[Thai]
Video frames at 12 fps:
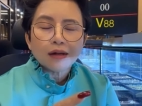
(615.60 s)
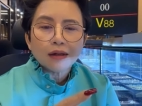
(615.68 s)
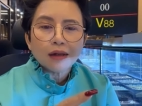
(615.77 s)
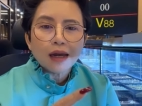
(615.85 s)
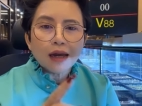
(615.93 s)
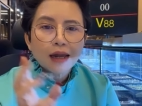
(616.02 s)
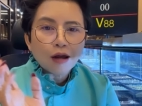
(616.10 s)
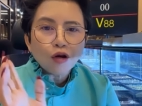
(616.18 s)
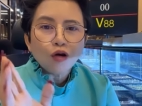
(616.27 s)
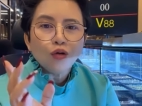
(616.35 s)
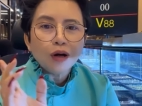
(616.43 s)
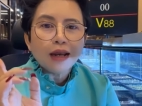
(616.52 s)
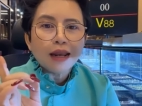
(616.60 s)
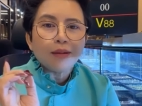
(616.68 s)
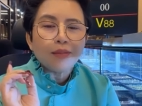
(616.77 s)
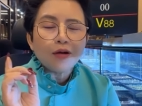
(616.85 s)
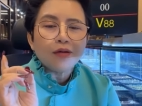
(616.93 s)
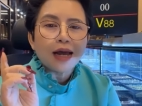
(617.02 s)
เขาก็รู้แล้วล่ะ เพราะว่า
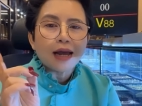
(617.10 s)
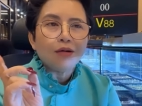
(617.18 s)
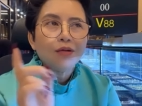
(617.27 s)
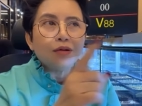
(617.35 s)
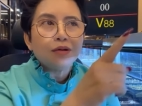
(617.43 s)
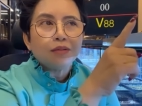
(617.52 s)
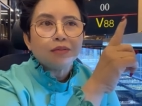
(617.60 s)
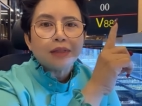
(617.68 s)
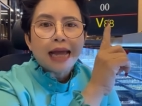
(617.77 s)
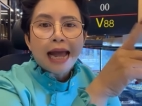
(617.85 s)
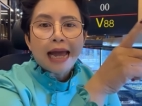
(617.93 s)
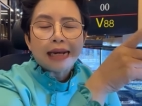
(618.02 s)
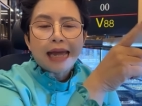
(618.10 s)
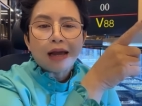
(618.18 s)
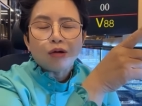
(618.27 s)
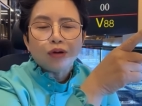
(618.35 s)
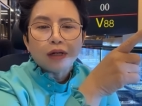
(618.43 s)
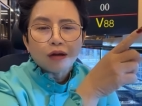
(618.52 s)
เขาหน้าหน้าคนนั้น
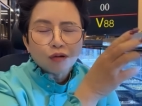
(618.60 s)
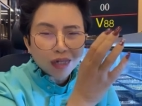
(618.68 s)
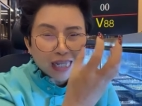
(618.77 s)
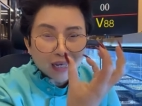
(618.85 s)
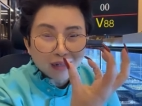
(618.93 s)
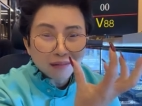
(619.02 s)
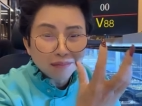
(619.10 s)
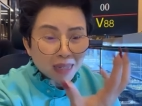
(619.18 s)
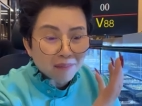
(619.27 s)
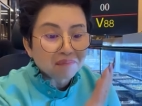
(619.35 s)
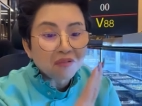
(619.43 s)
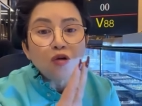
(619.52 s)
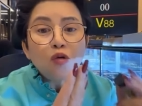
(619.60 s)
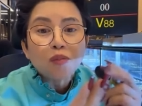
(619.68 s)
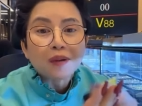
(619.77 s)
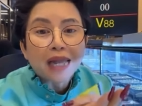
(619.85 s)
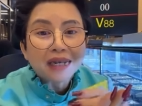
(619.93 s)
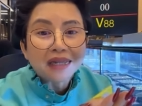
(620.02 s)
เขาก็เห็นแบบรูปกัน
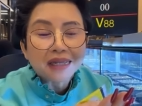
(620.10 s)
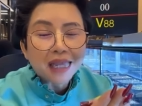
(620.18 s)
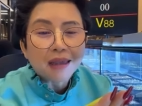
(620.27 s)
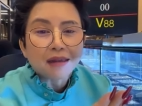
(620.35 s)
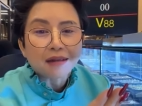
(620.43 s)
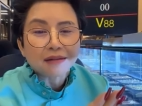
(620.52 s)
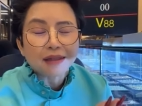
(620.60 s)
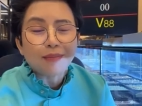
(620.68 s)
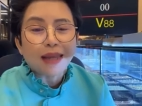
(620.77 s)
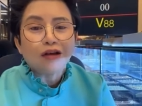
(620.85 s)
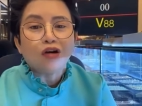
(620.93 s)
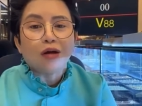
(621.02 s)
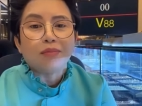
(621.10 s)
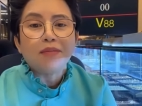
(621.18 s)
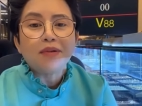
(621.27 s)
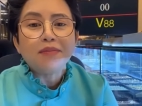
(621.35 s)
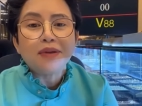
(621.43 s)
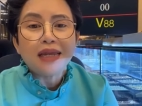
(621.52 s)
อย่างเงี้ย สมัยก่อนมันไม่มี